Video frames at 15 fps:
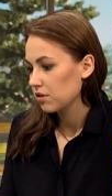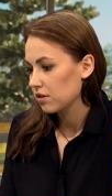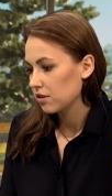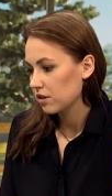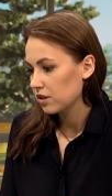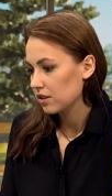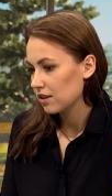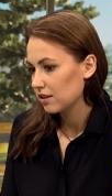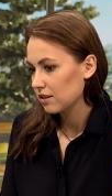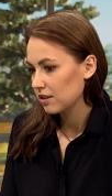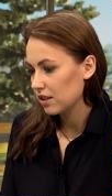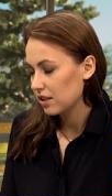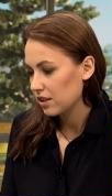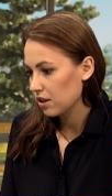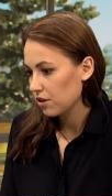to jest też
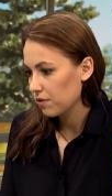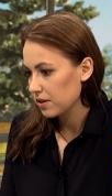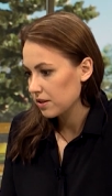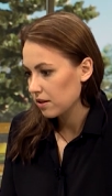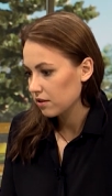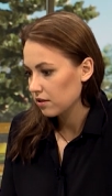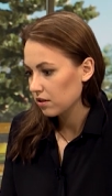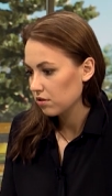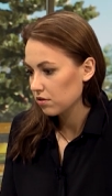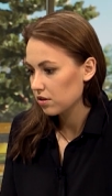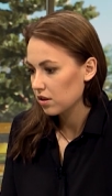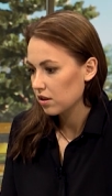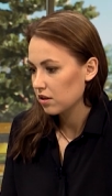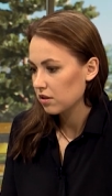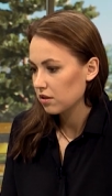jeszcze kwestia tego,
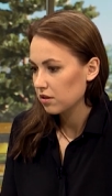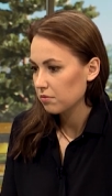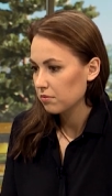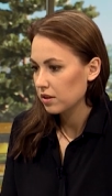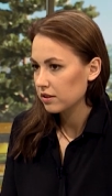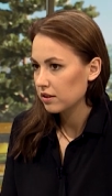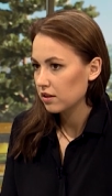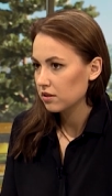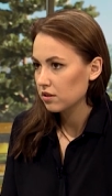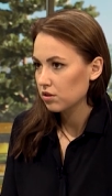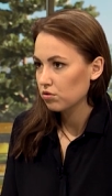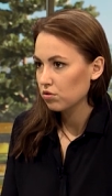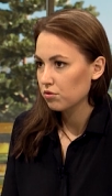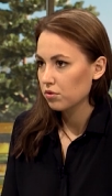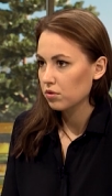że
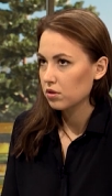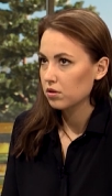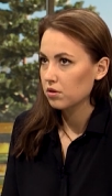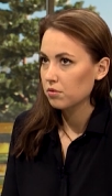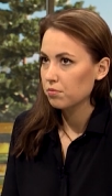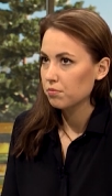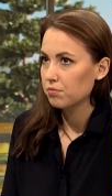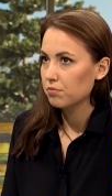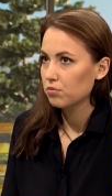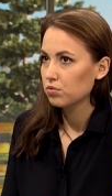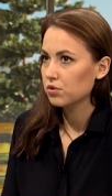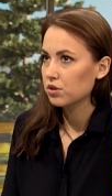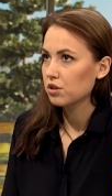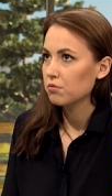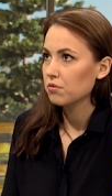Magdalena Żuk e,
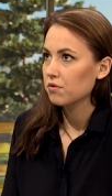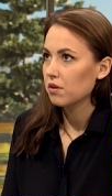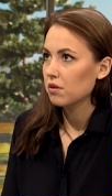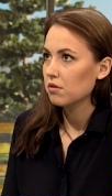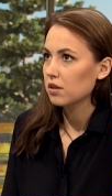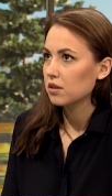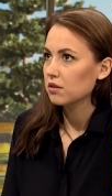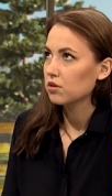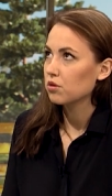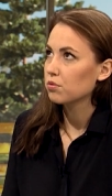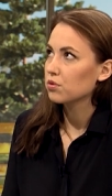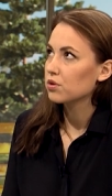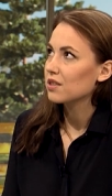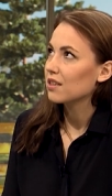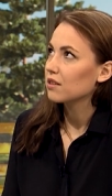utrzymywała, to
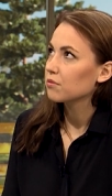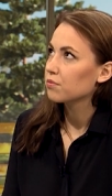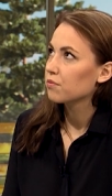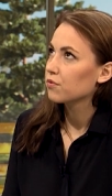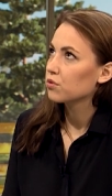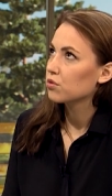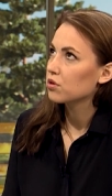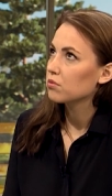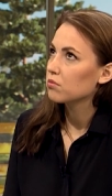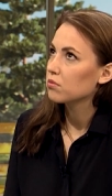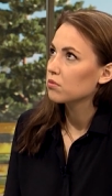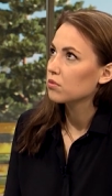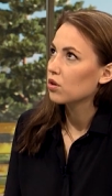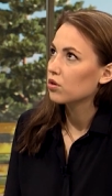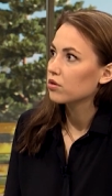był stan, w
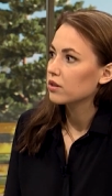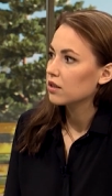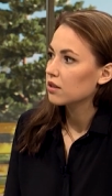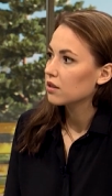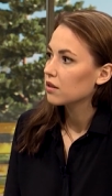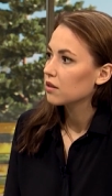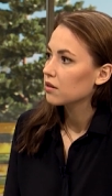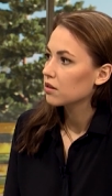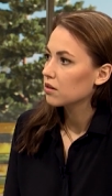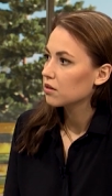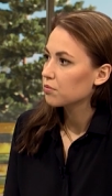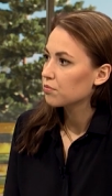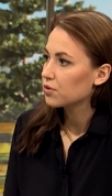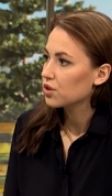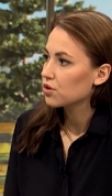którym ona
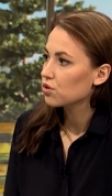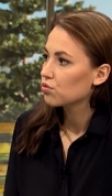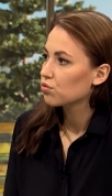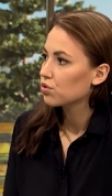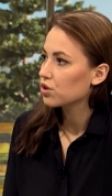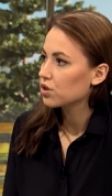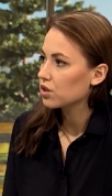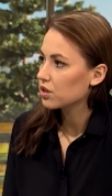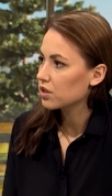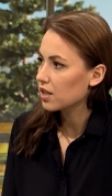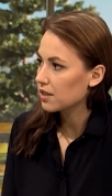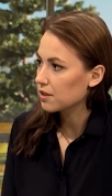przez dłuższy